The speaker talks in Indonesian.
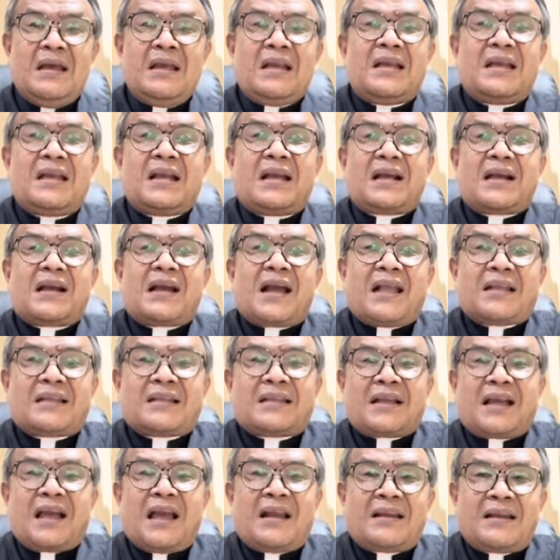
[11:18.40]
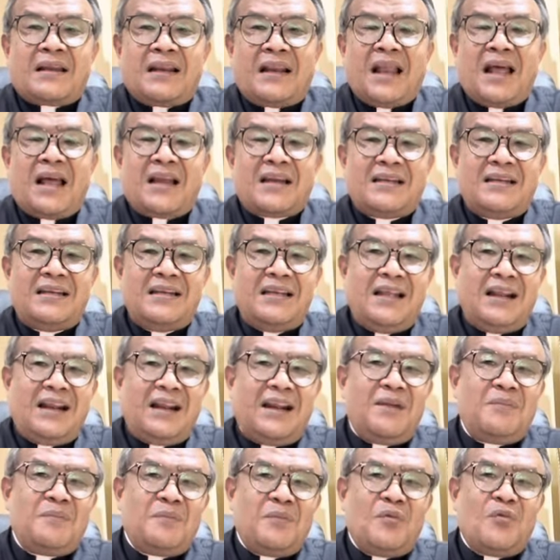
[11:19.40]
dekatkanlah
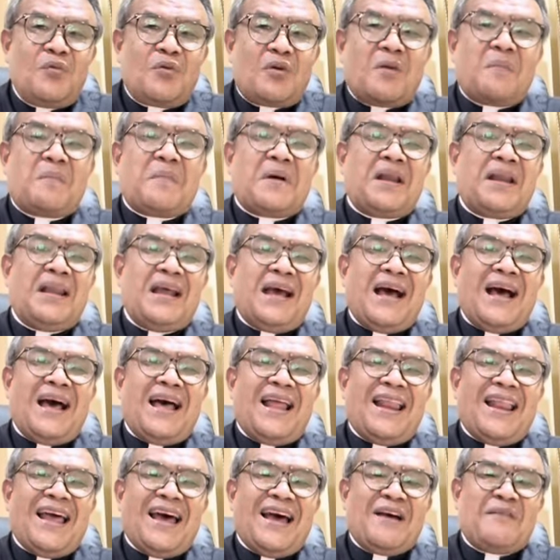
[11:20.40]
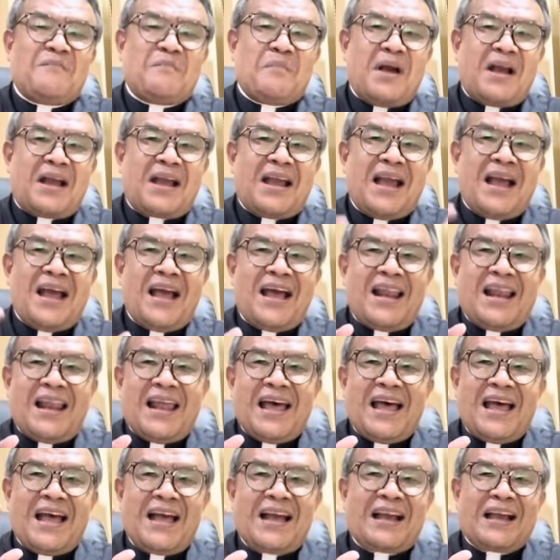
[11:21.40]
dirimu kepada Allah, maka
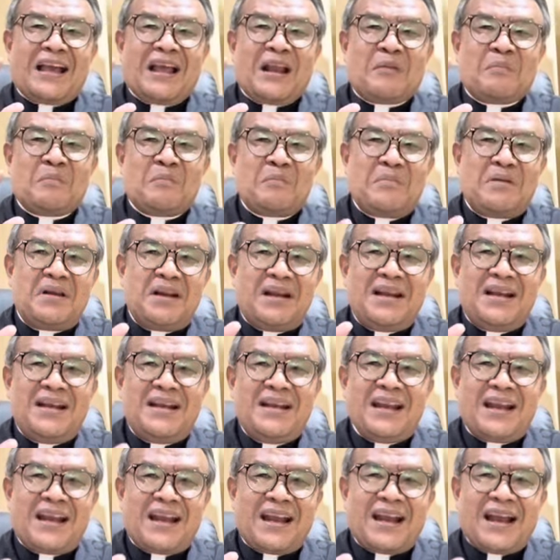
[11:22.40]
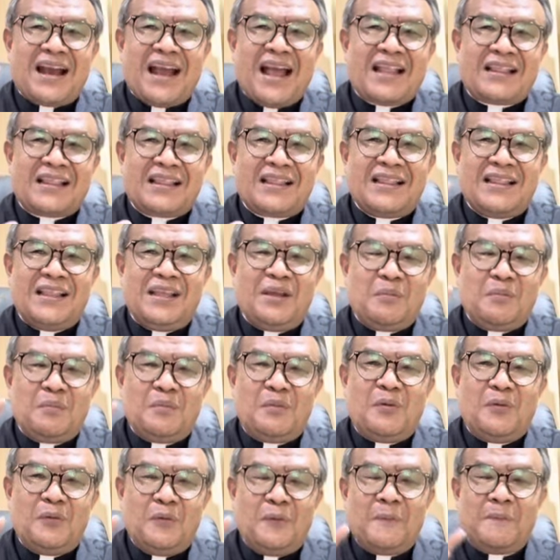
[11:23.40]
Allah akan
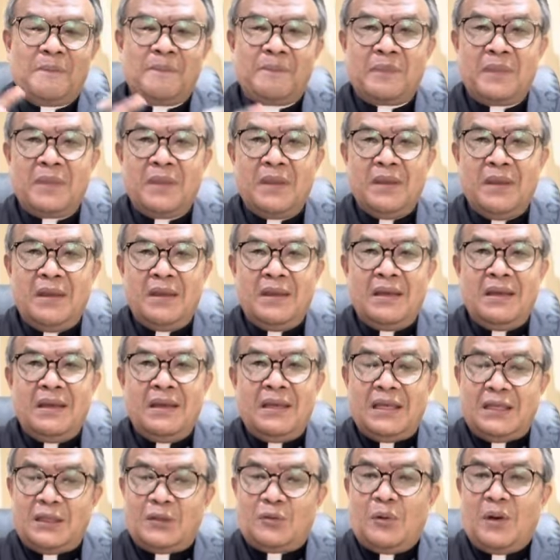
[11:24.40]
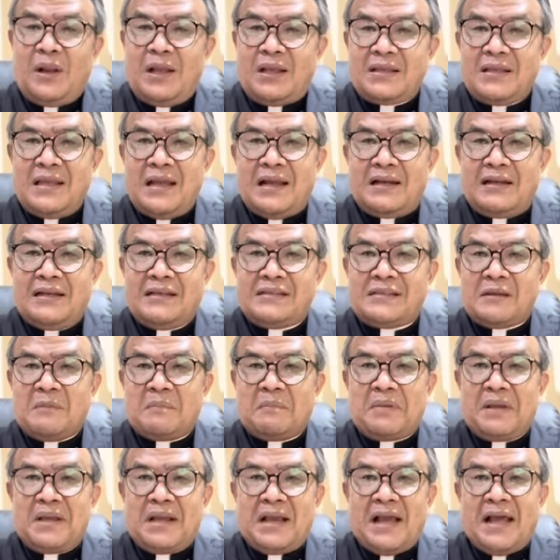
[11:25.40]
mendekatimu. Itulah yang
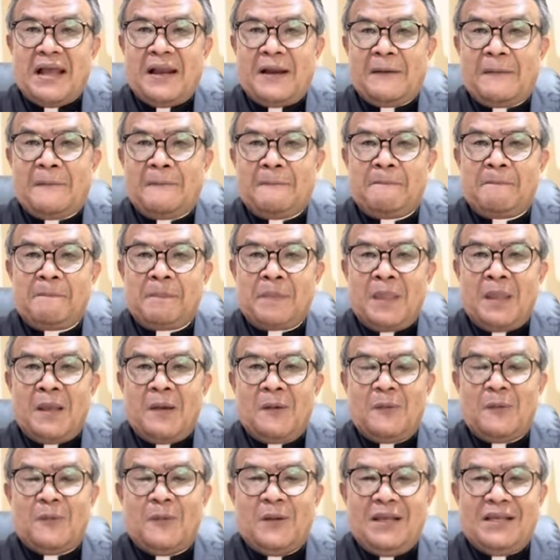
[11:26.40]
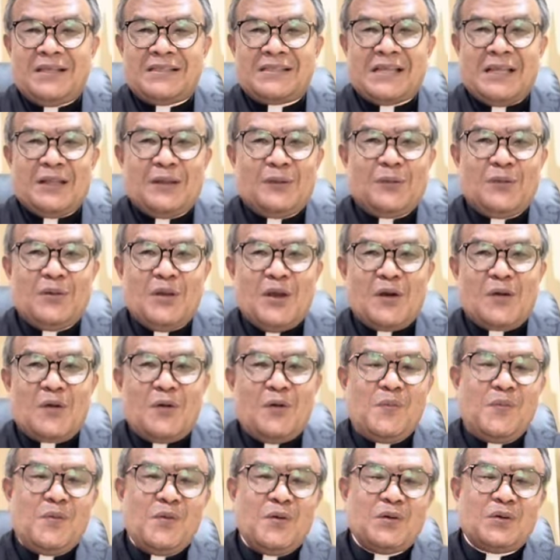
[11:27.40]
disampaikan oleh Santo
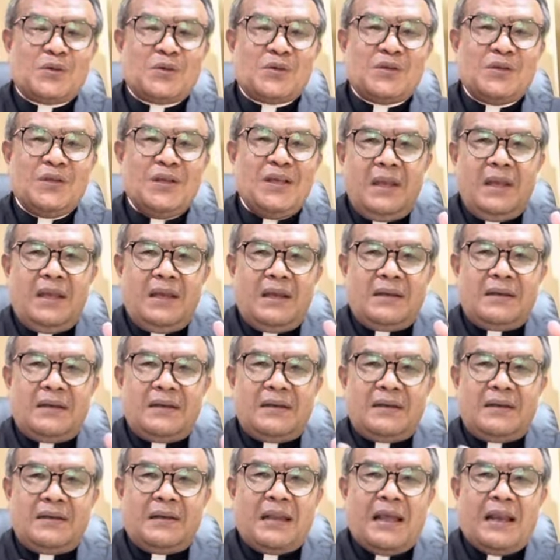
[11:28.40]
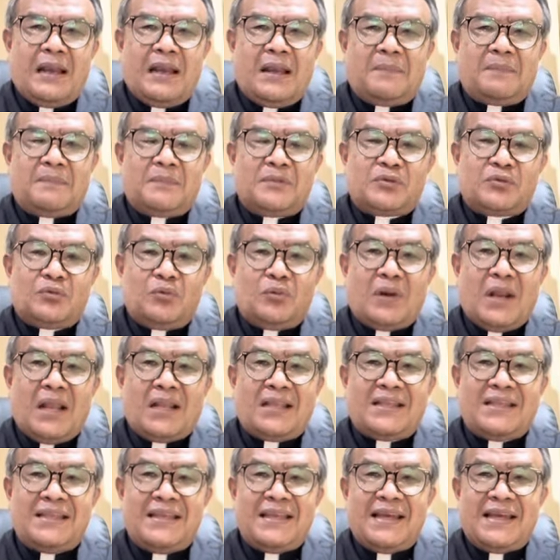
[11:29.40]
Yakobus dalam
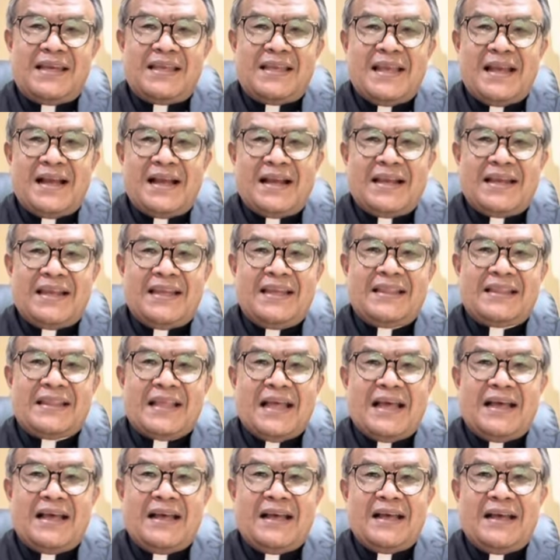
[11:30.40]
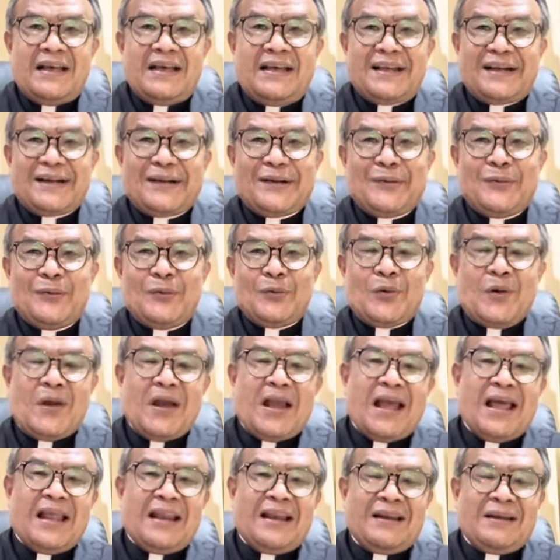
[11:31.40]
suratnya yang kita
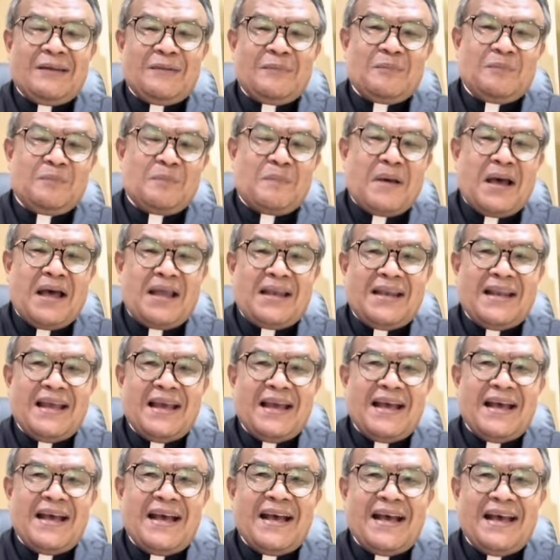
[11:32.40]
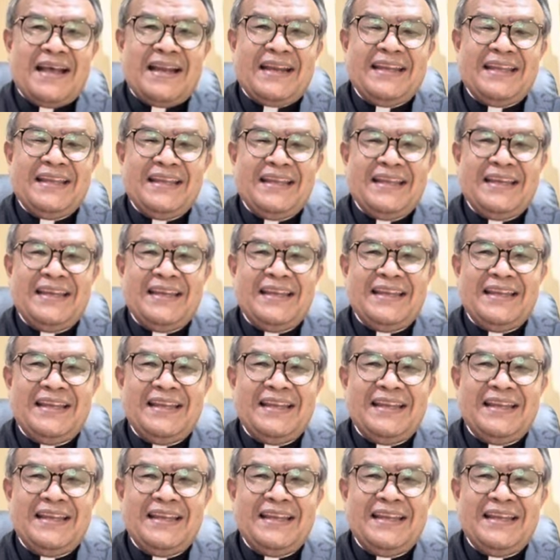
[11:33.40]
renungkan pada hari ini.